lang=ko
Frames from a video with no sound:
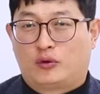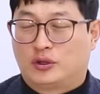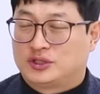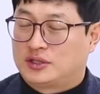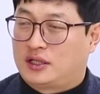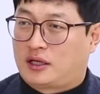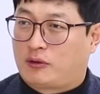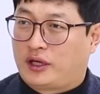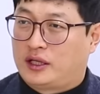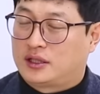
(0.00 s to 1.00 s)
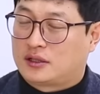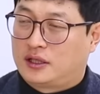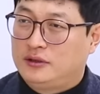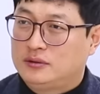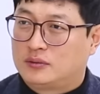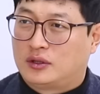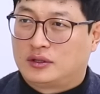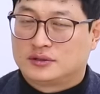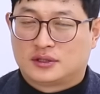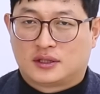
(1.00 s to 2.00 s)
보여진다라고 해야 될까요?
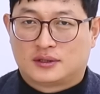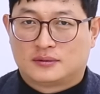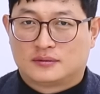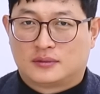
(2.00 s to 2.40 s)
뭐 이제